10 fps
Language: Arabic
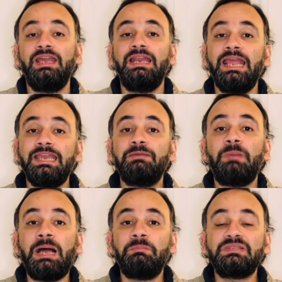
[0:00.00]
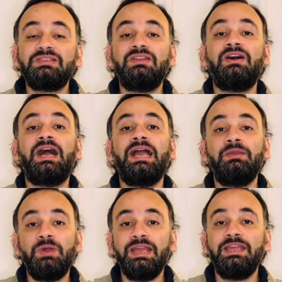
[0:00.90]
لكن محمد صلاح
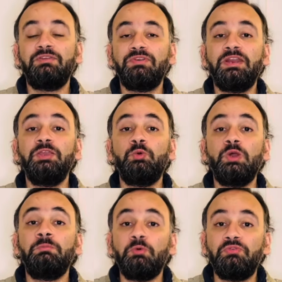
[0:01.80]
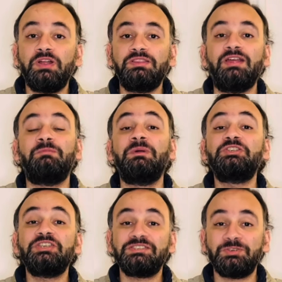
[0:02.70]
هيواجه فريقه المفضل
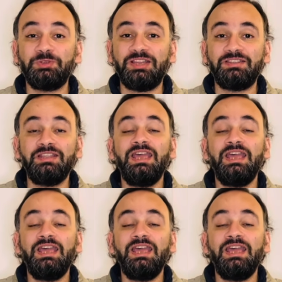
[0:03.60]
مانشستر يونايتد